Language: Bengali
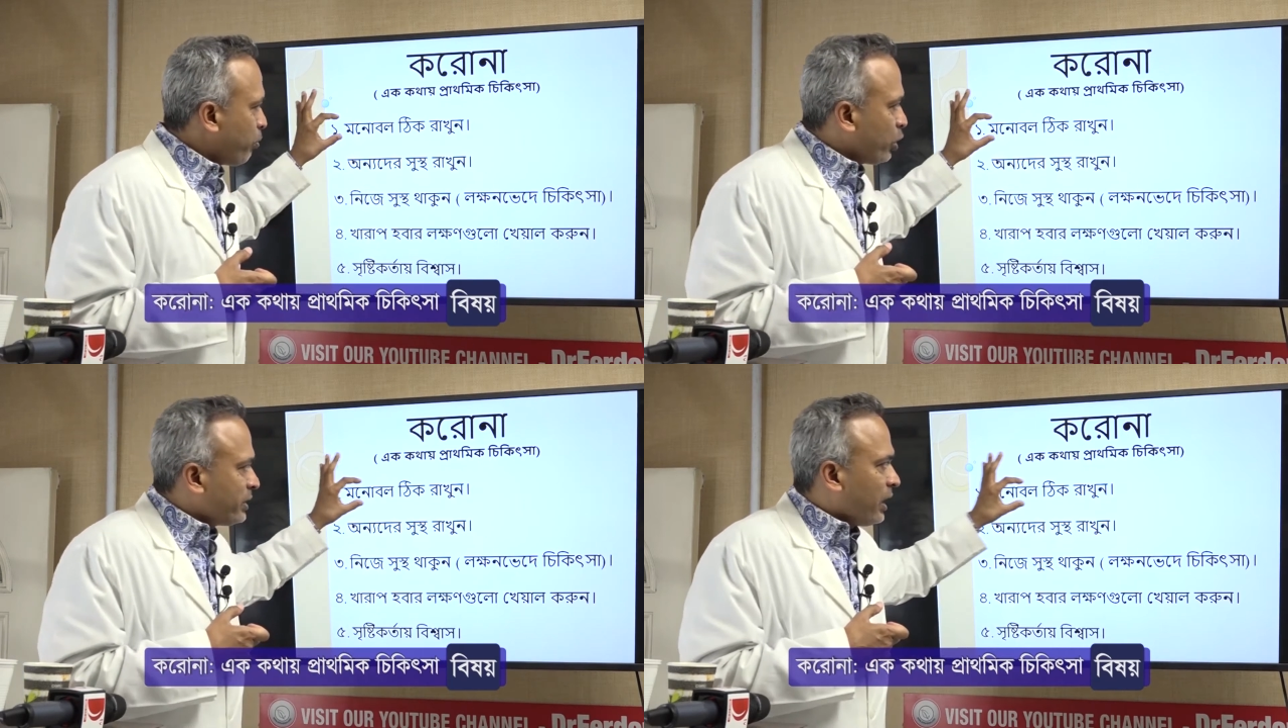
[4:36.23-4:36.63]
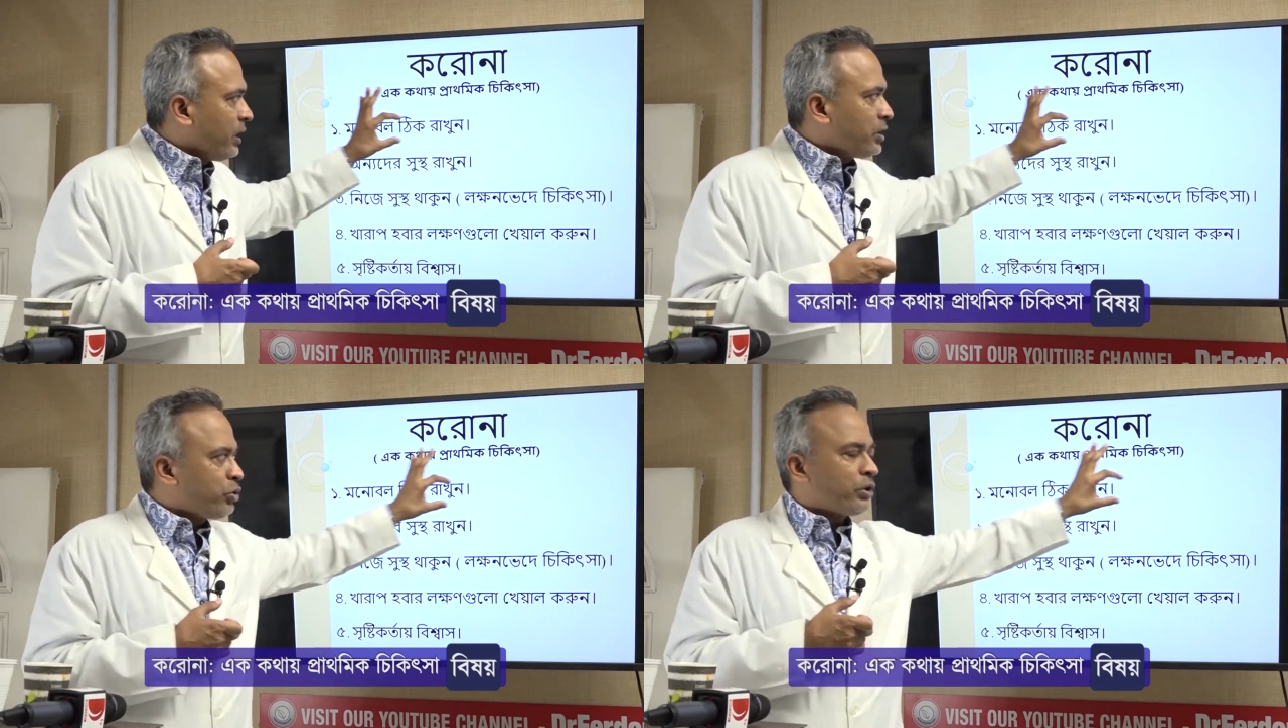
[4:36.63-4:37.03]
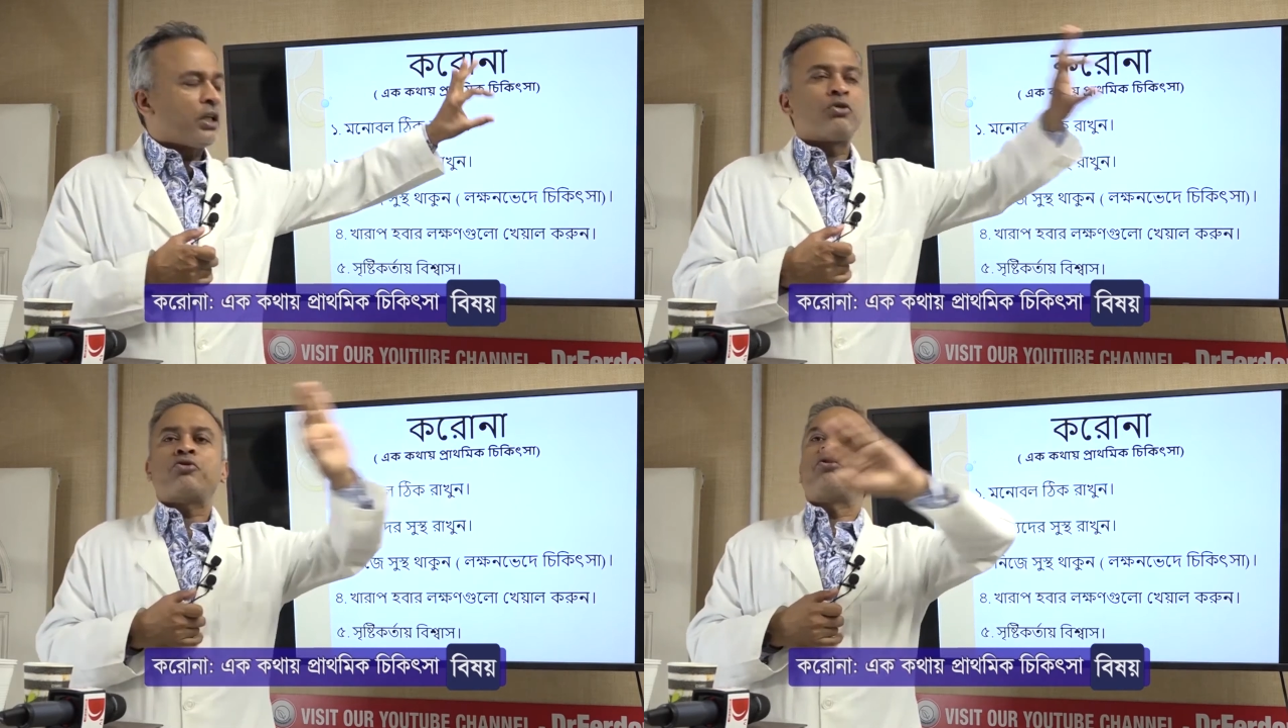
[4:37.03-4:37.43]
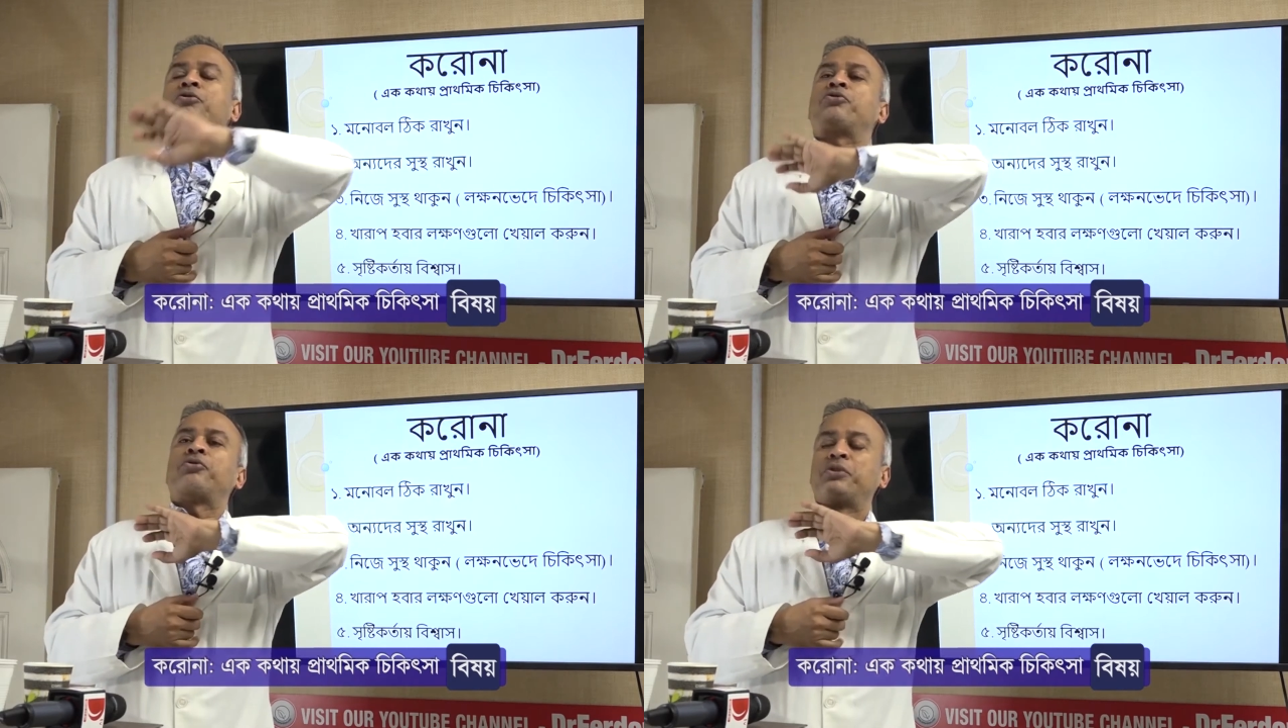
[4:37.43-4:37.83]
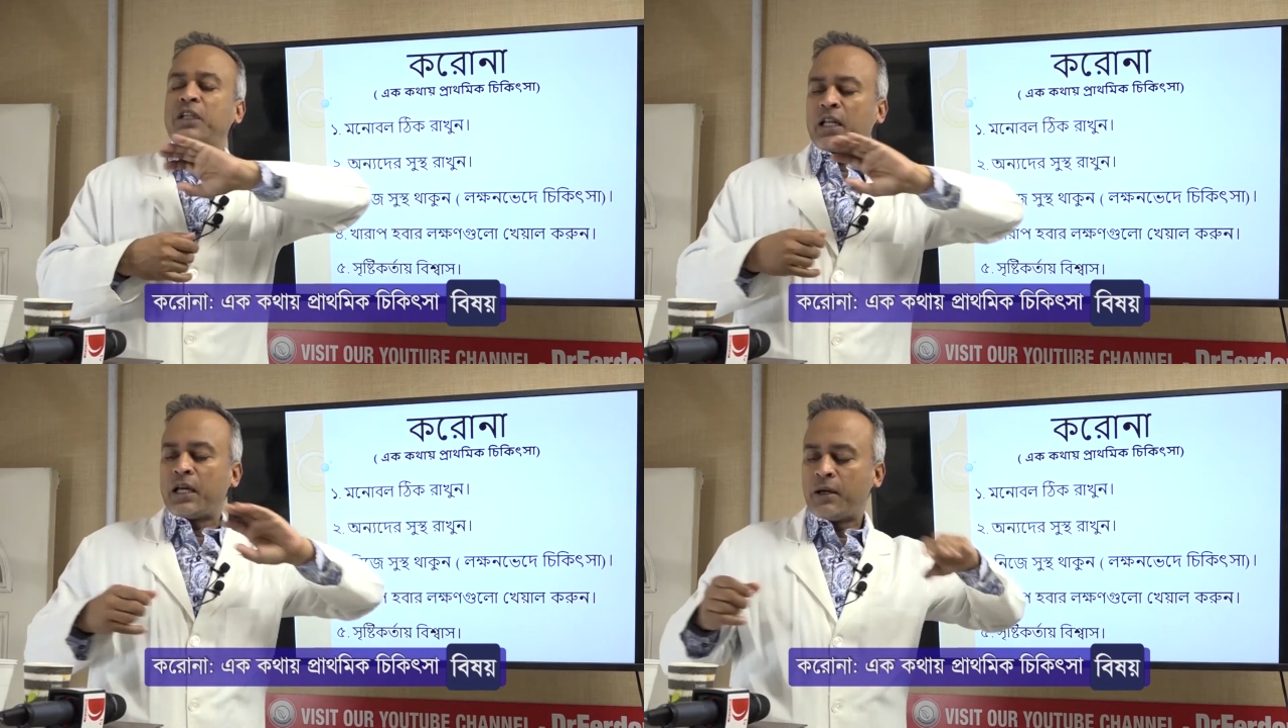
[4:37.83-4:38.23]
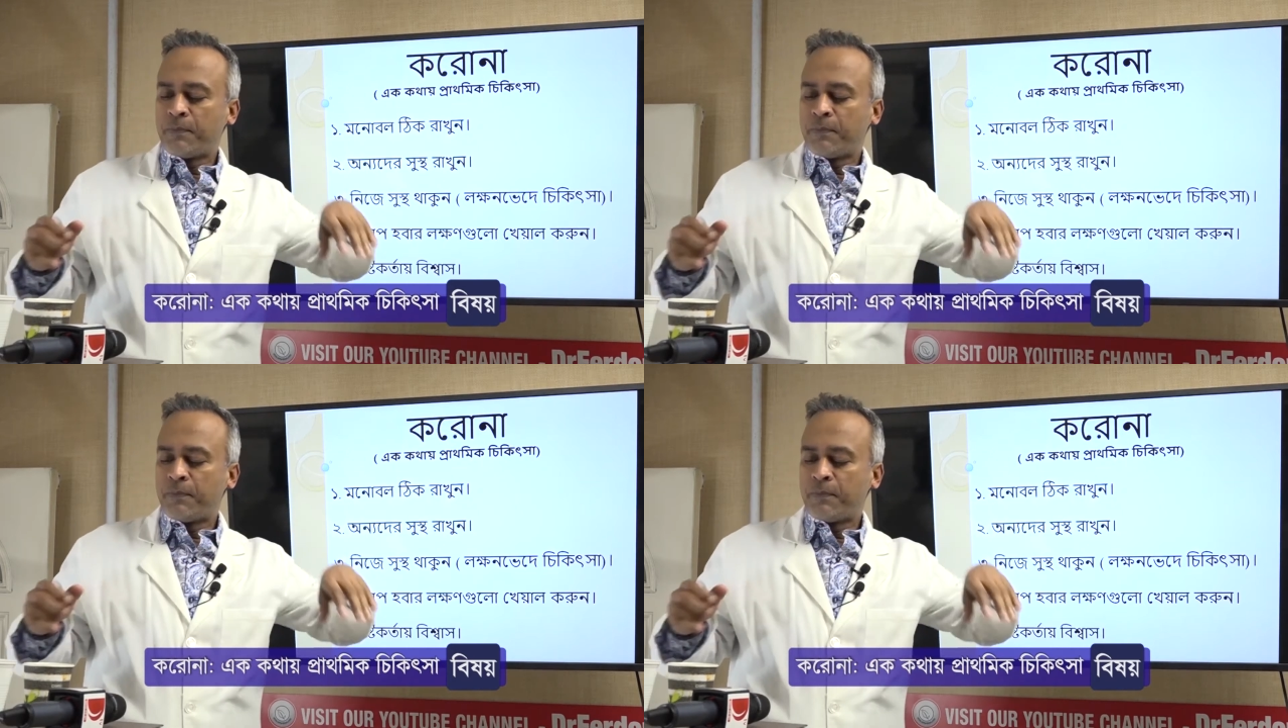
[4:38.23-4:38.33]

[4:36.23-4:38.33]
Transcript: পঁয়তাল্লিশ শতাংশ অংশ যারা